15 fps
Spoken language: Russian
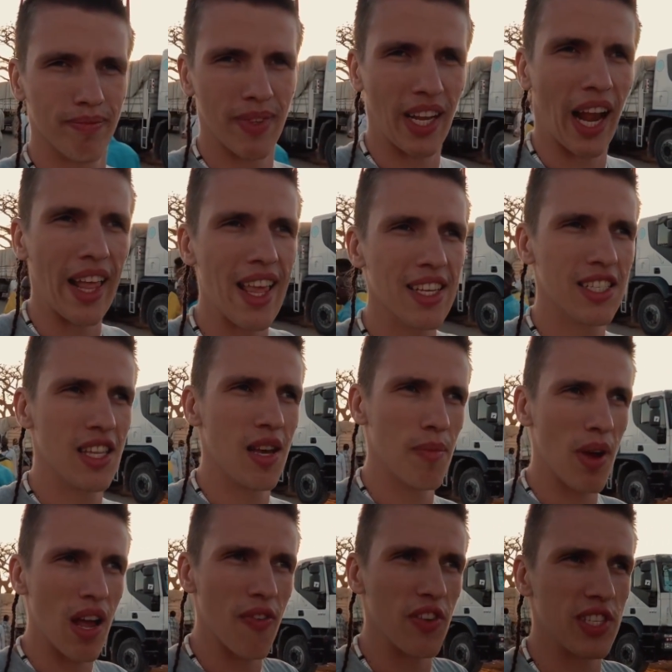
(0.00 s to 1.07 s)
Наконец-то
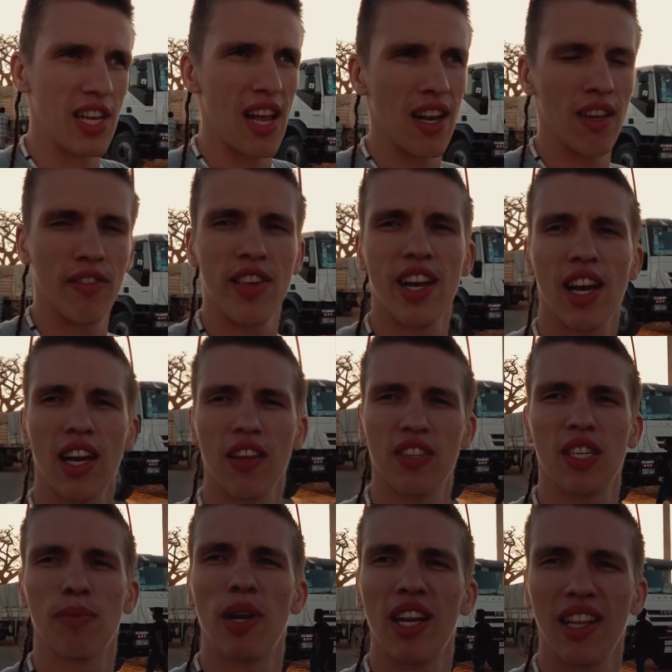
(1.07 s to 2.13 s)
мы официально въехали в
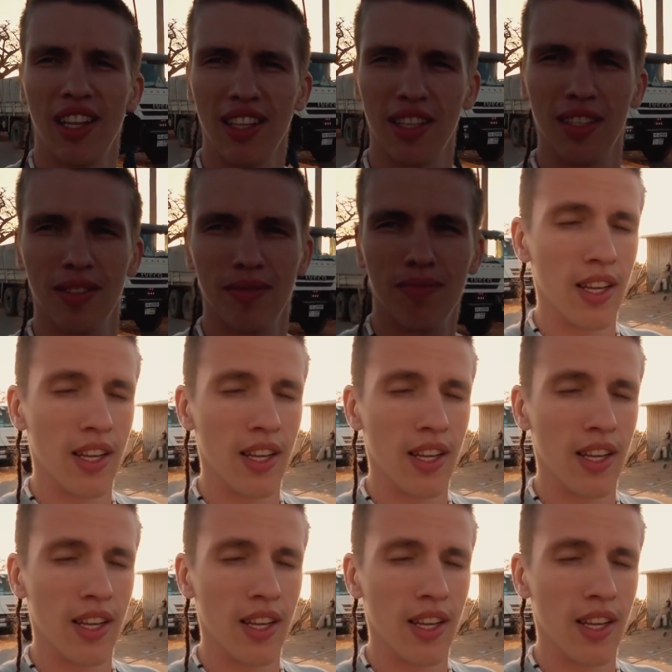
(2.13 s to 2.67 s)
Сомалиленд.